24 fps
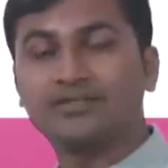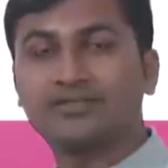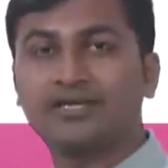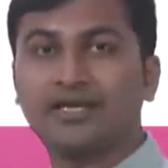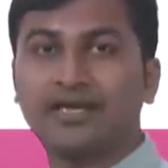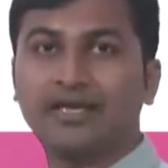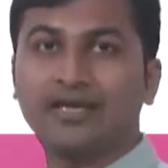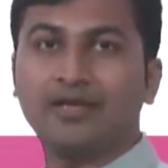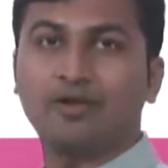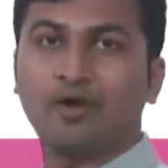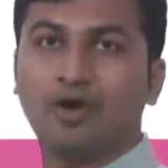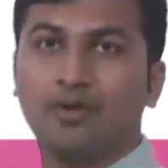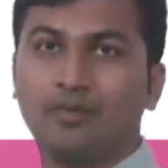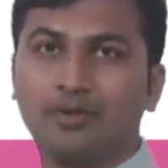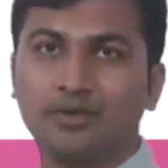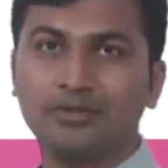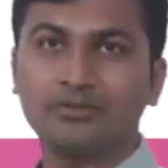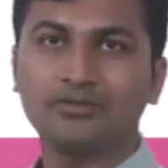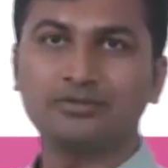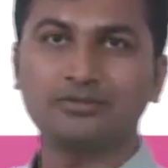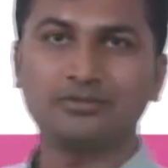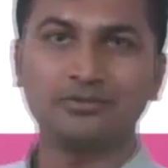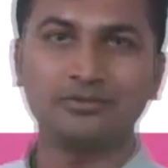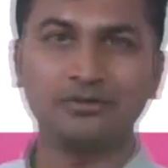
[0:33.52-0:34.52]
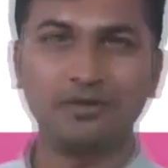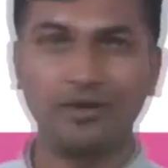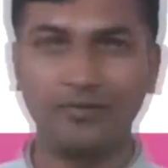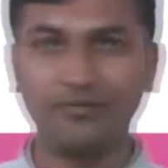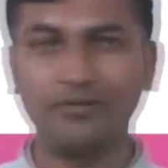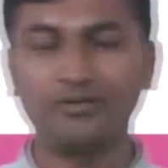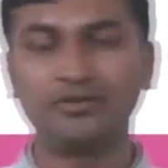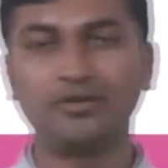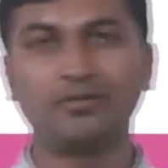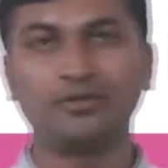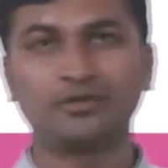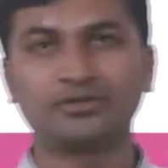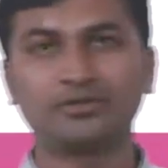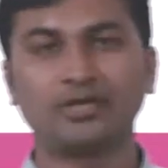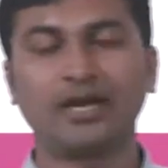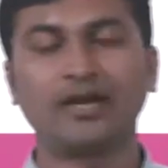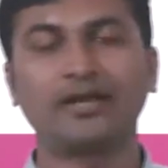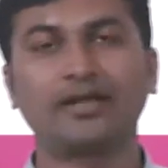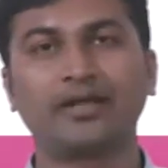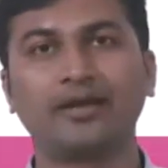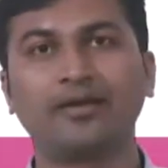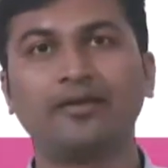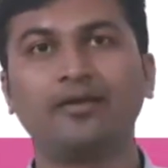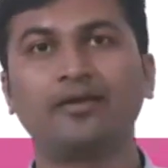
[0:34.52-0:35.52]
से ई कॉमर्स अभी जो हम लोग स्टार्ट
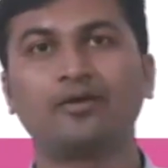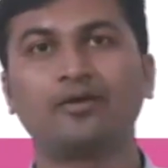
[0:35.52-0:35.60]
करने वाले